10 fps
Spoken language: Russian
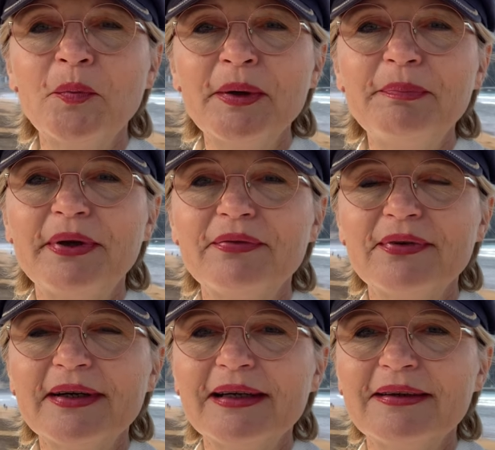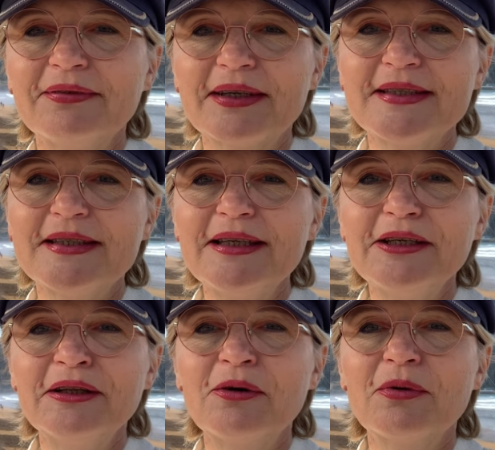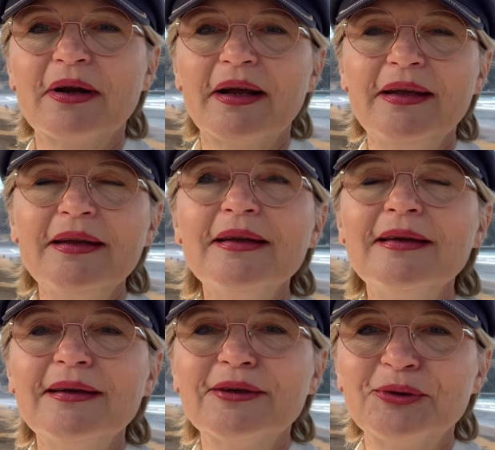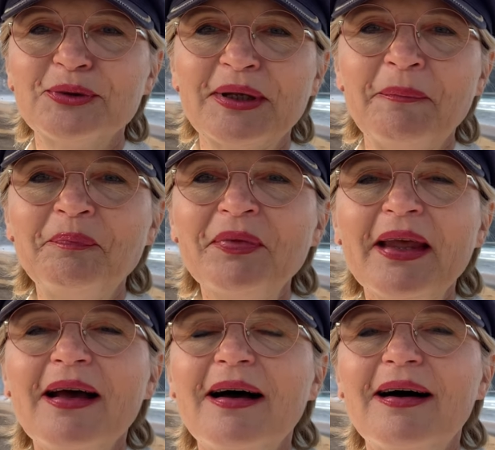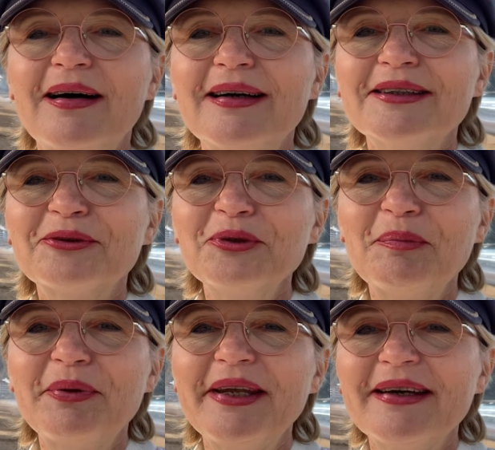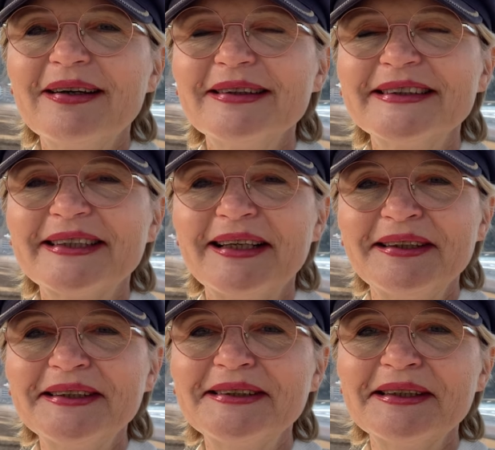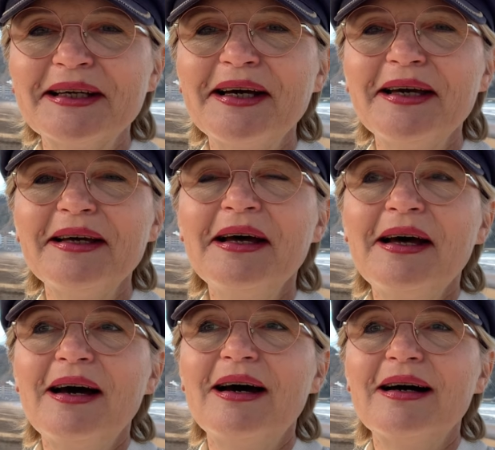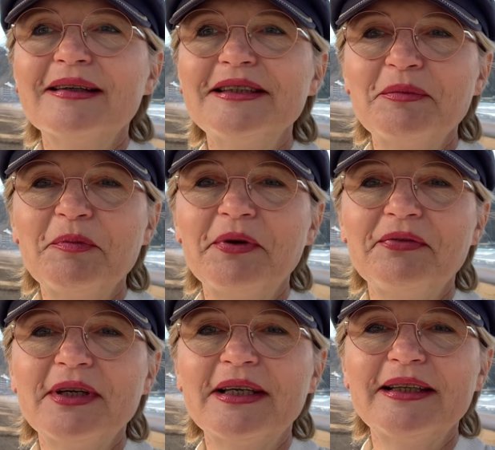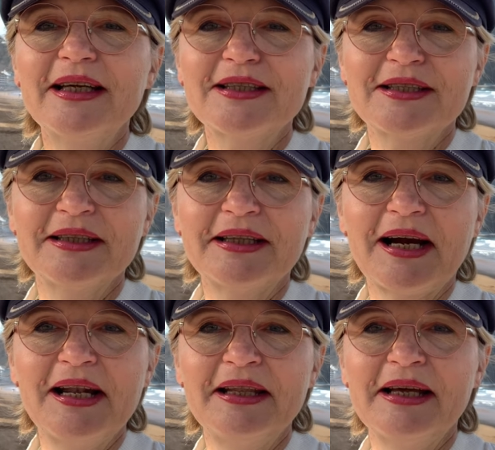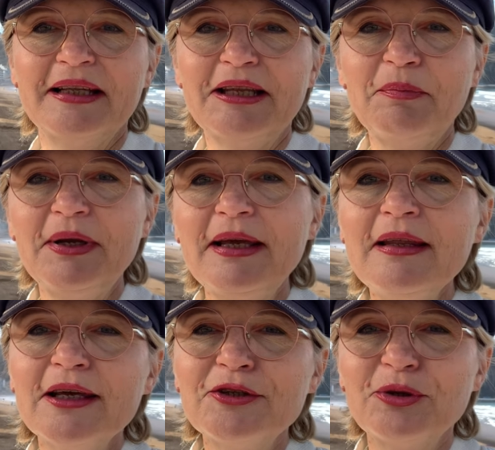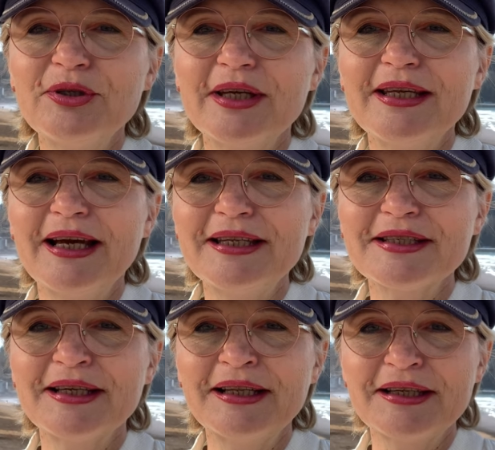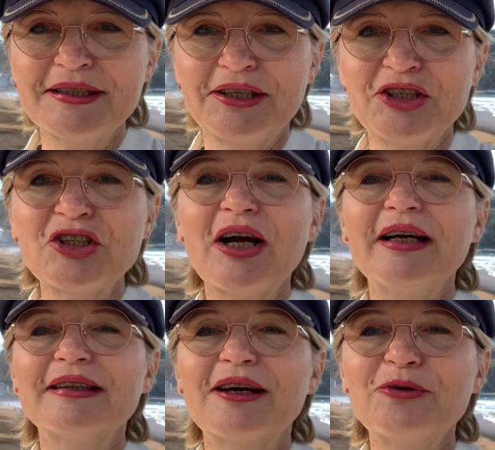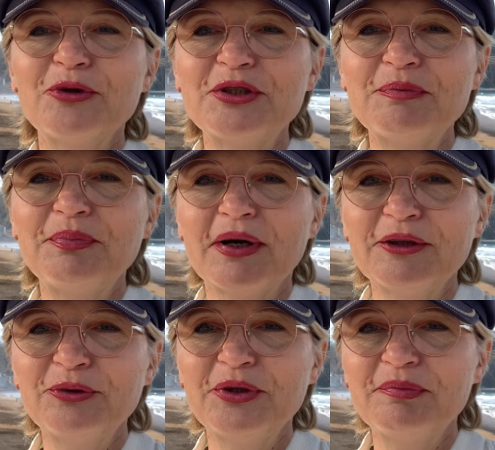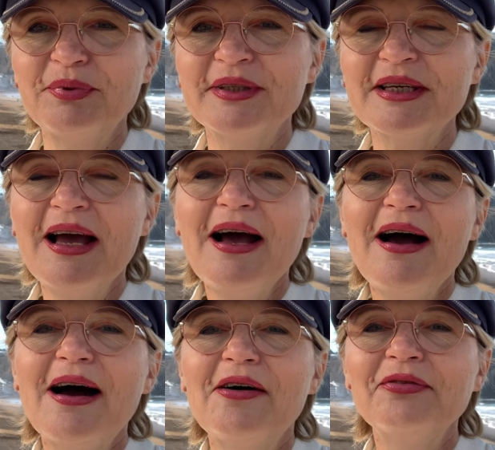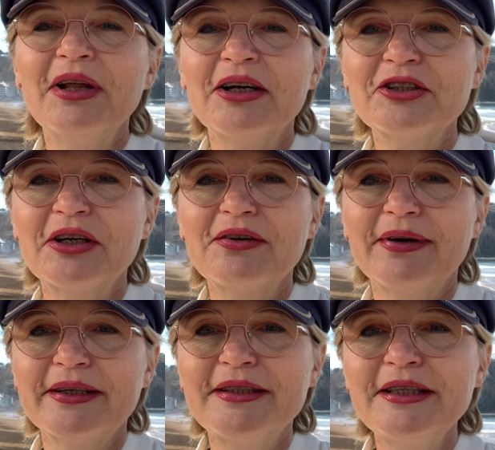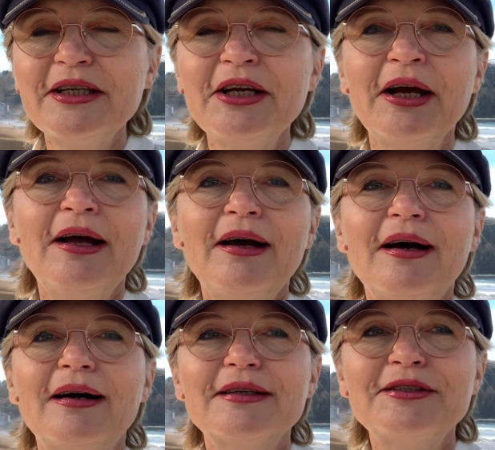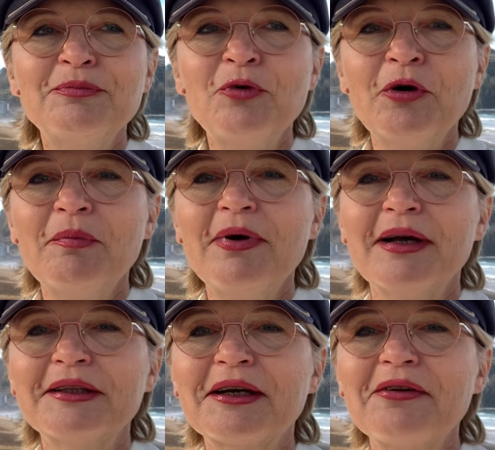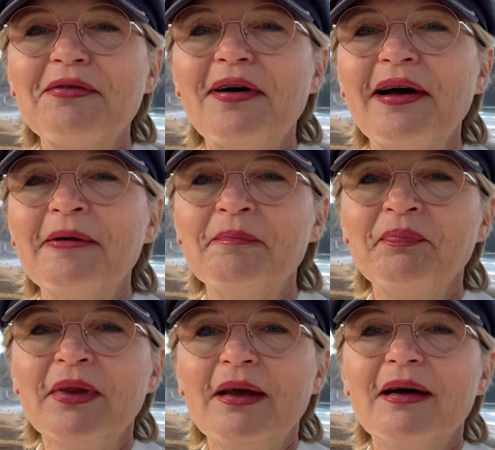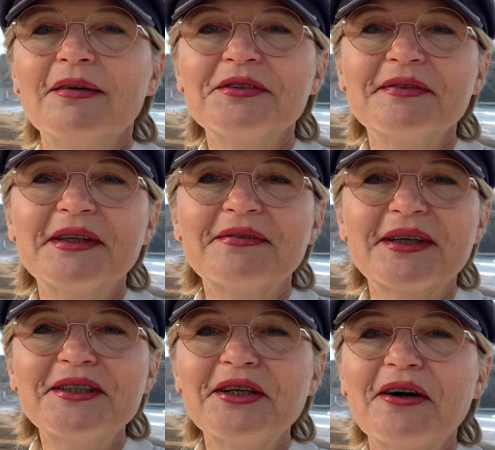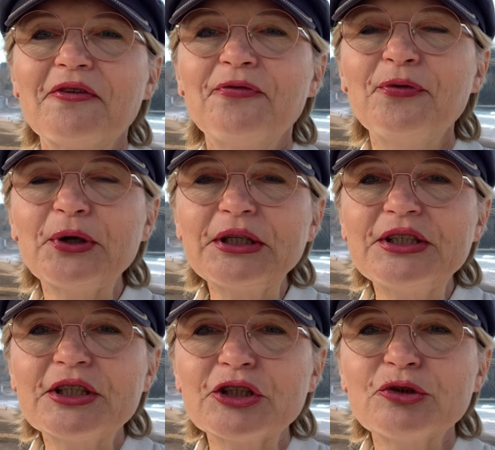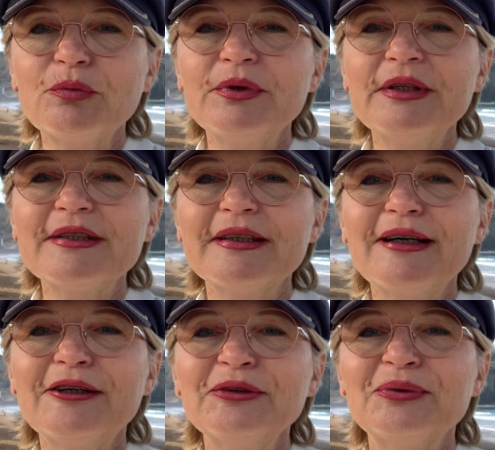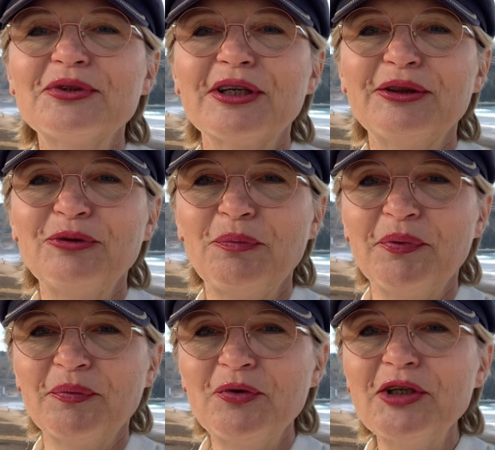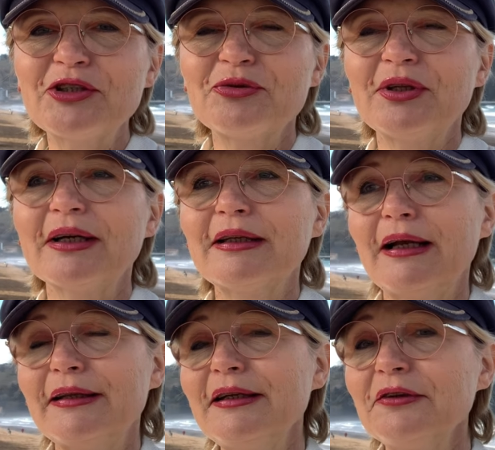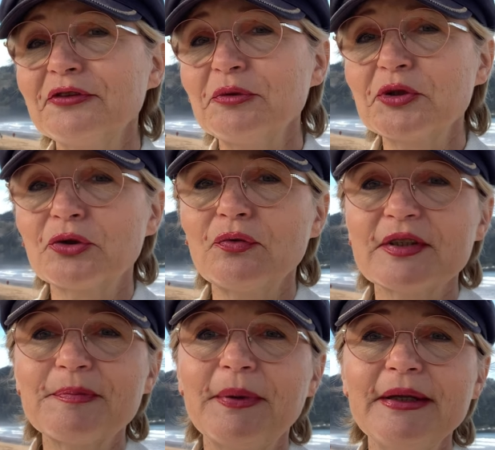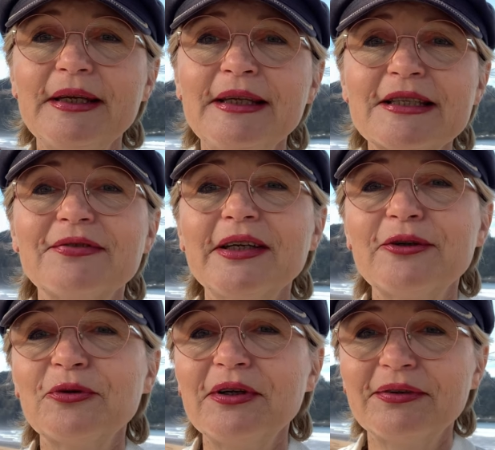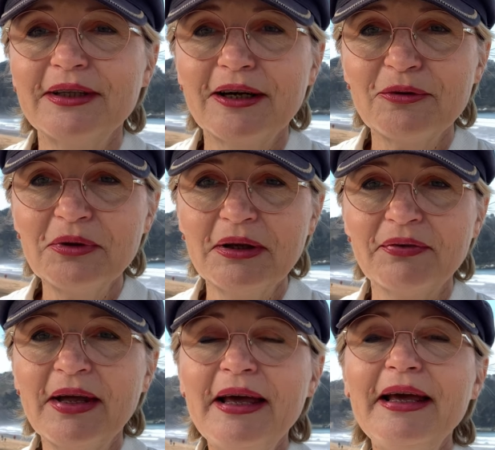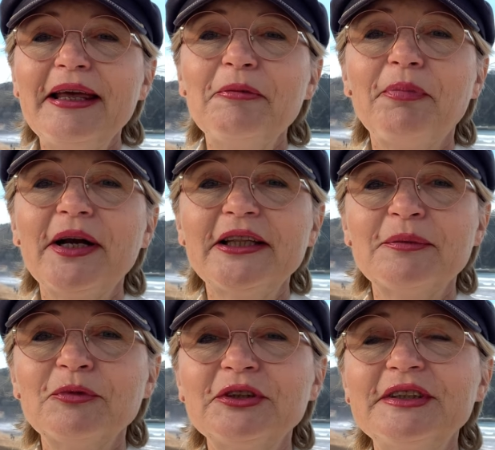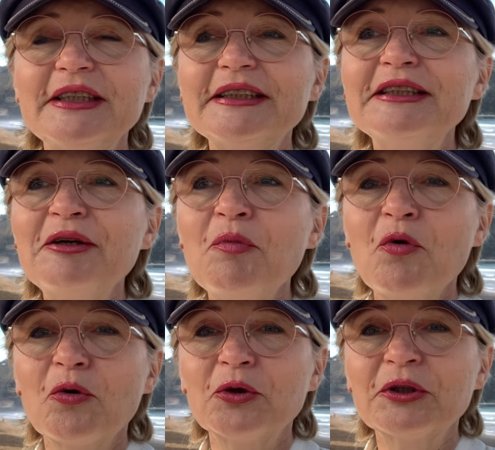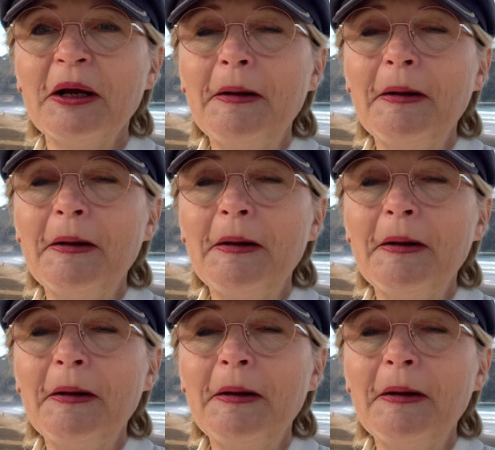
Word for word: мы привыкли в России, на Украине или кто там а, откуда приехал страны СНГ, а, где мы привыкли, да, центральное отопление, тетя, дядя за нас решает, какой температуре быть в нашей квартире. Зимой мы открываем своих квартирах форточки, чтобы не задохнуться, топим улицу и так далее. Дело в том, что в Испании нет своих углеводородов, и поэтому здесь не могут